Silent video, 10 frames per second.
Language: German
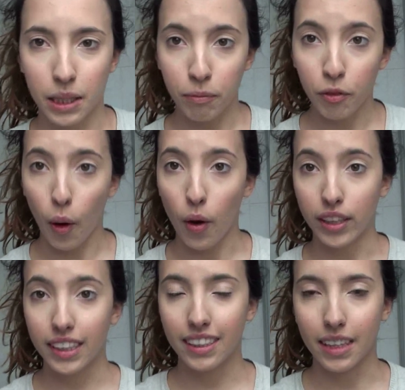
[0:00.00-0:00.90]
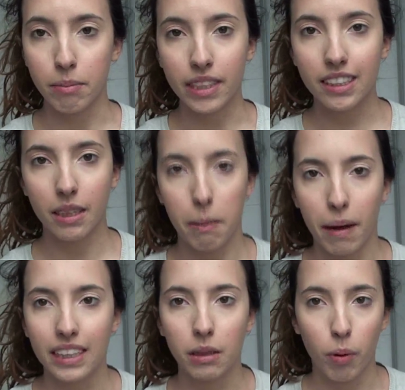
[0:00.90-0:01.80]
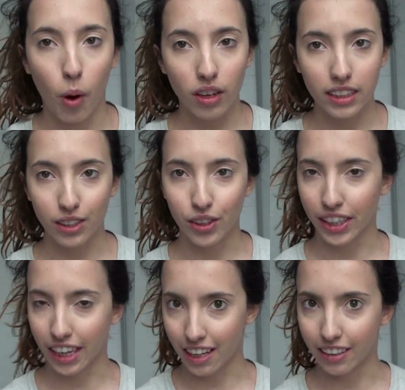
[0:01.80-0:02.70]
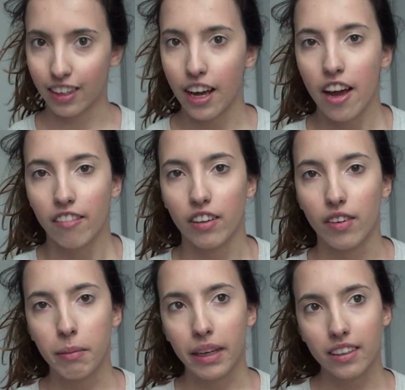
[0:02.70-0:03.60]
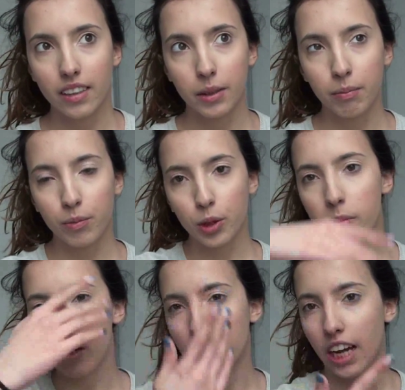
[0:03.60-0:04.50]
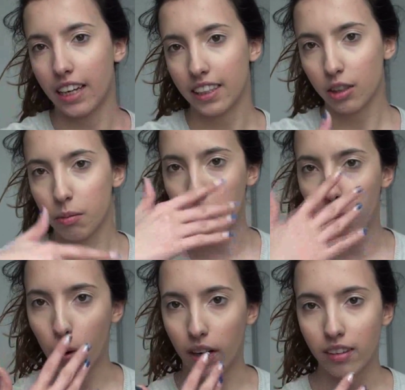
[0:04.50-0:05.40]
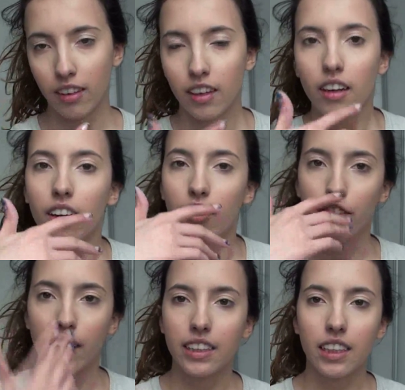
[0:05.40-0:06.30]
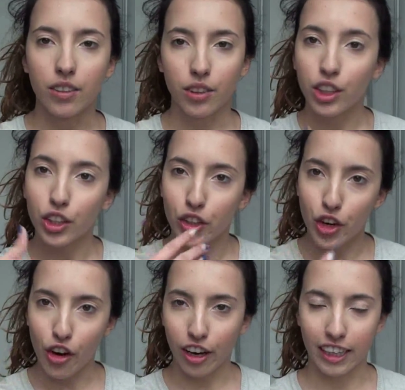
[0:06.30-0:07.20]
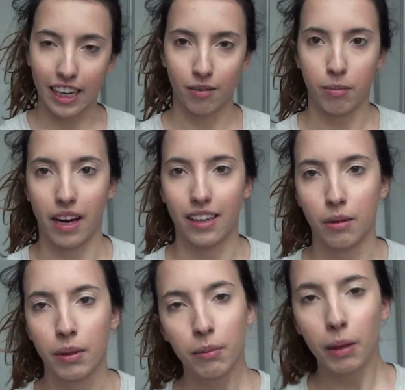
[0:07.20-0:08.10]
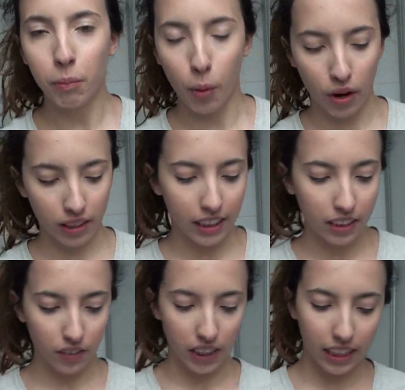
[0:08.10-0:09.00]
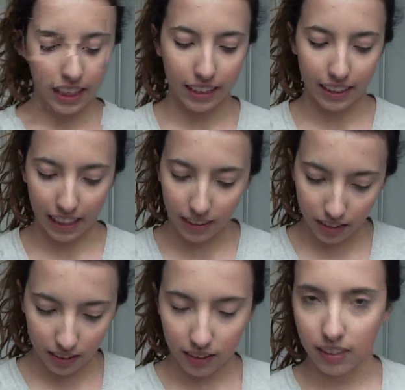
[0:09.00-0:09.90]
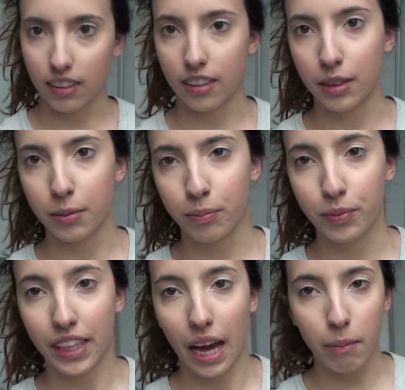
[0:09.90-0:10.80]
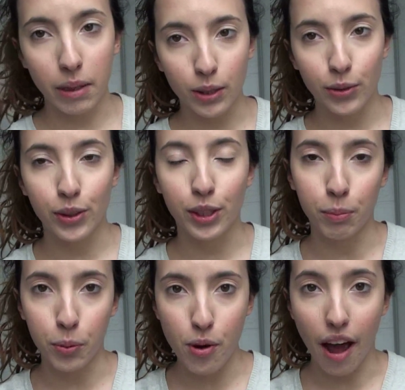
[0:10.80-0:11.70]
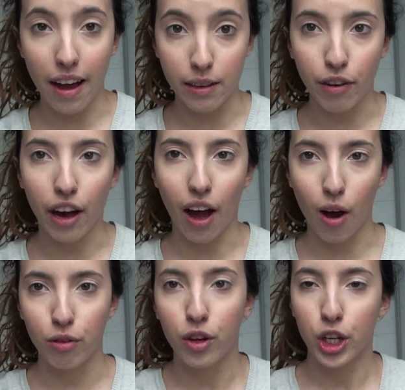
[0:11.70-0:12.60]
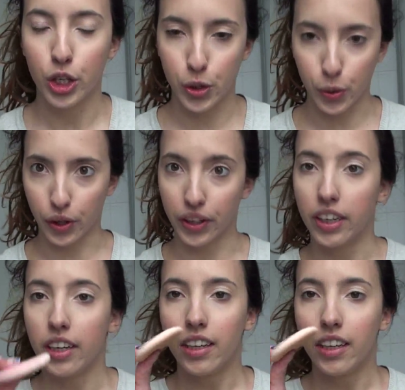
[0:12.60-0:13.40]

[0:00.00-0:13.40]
Tipp für euch, damit man die Poren nicht so erkennt. Weil wenn man ähm, drüber streicht über Poren, werden die natürlich noch erkennbarer. Damit man Poren halt weniger erkennt, ähm, kann man natürlich Puder einfach aufdrücken.